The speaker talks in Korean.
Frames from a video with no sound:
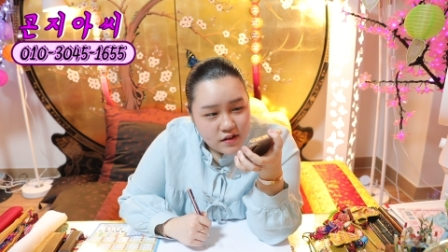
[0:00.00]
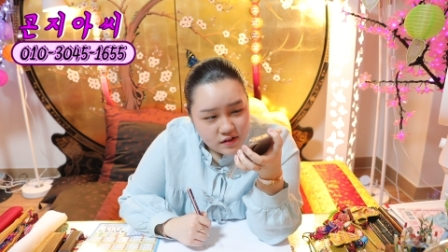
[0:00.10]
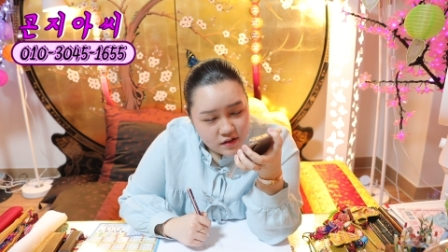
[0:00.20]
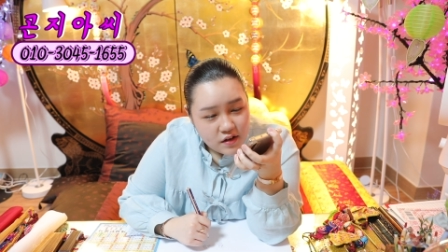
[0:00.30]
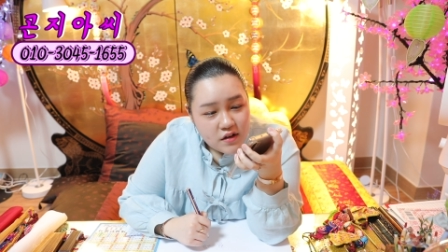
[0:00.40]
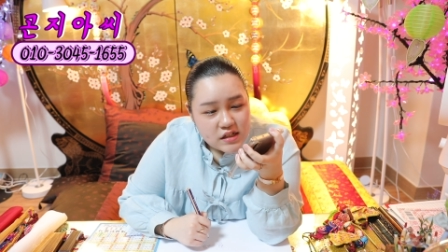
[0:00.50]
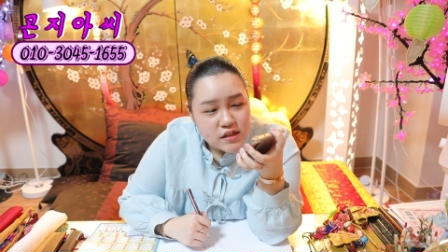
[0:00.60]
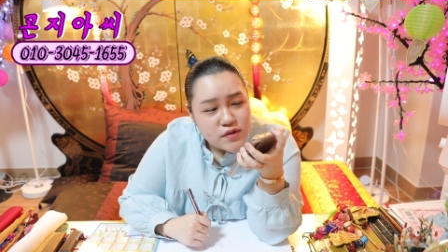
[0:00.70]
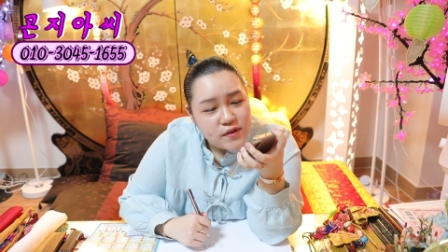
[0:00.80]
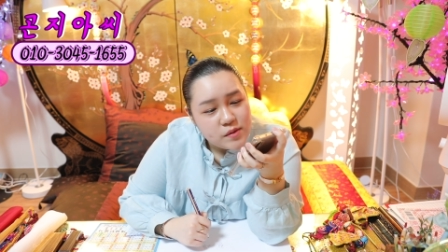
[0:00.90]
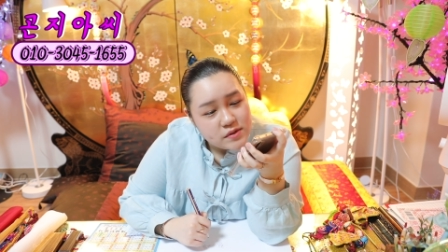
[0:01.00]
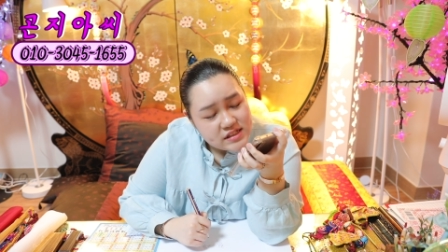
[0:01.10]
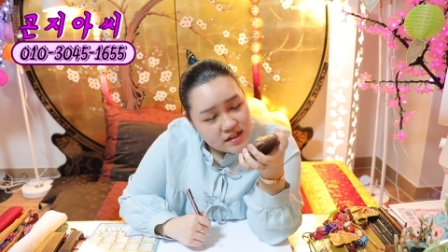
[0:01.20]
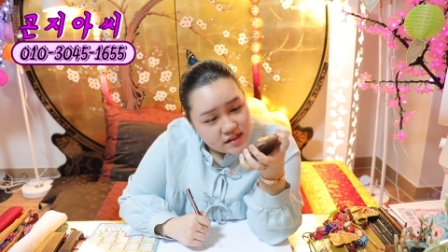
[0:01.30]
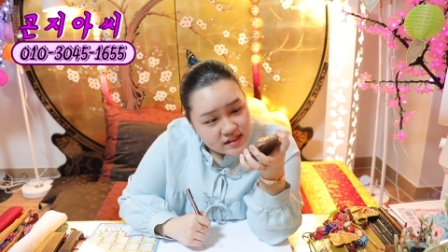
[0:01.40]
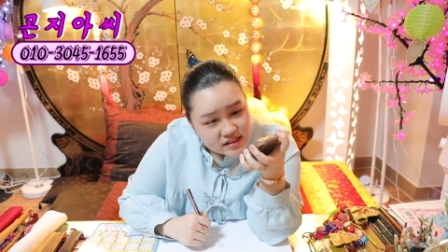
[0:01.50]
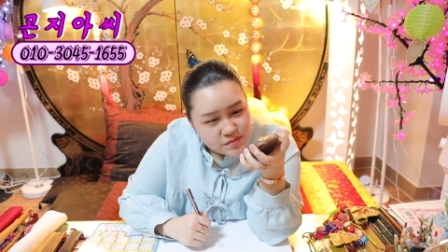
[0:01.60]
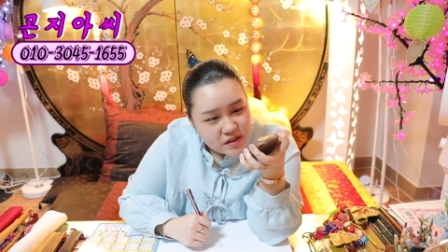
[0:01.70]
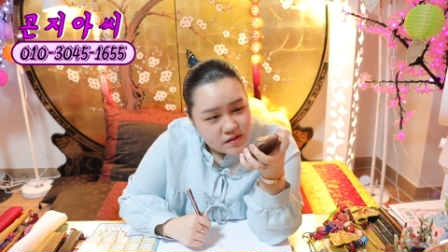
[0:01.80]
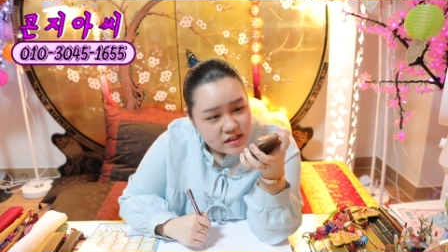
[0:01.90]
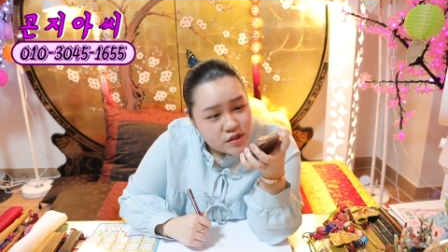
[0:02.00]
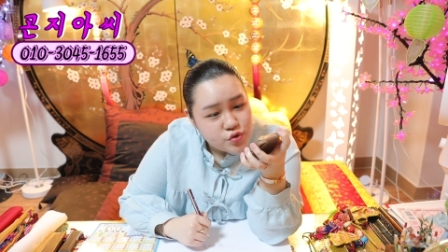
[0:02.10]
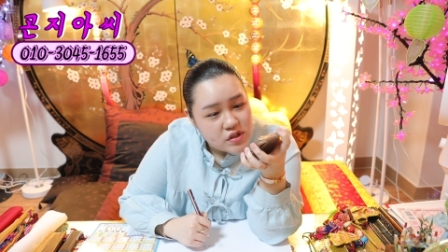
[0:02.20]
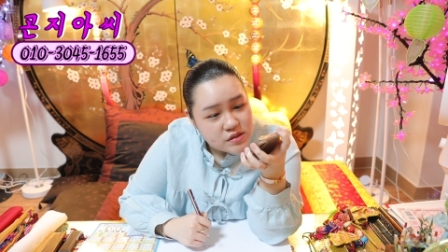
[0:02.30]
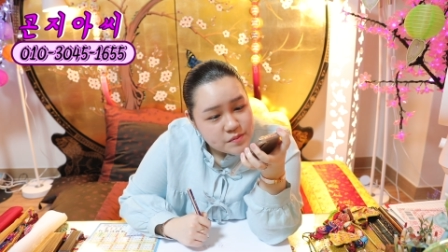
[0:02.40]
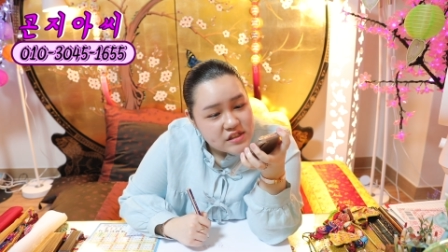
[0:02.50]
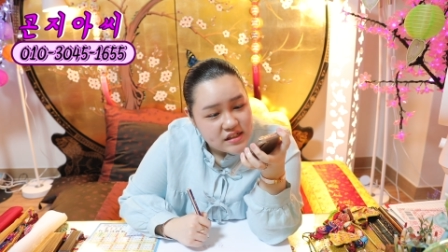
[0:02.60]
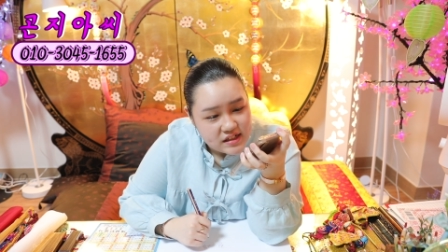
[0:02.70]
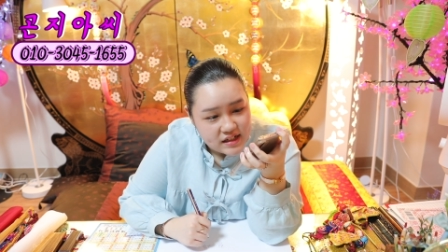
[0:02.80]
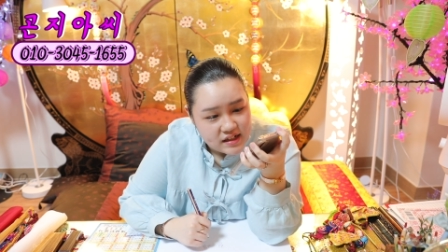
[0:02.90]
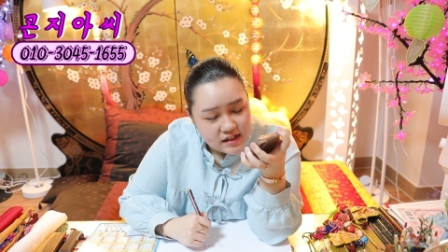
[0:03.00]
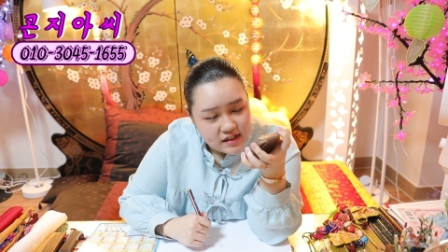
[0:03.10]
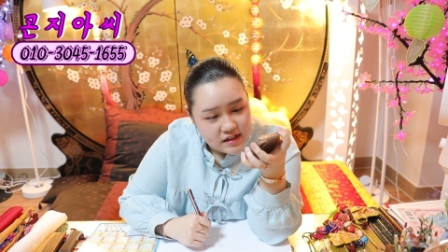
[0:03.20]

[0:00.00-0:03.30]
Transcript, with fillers: 어 인덕을 볼 생각은 하지 마라 사주에 없는 일이야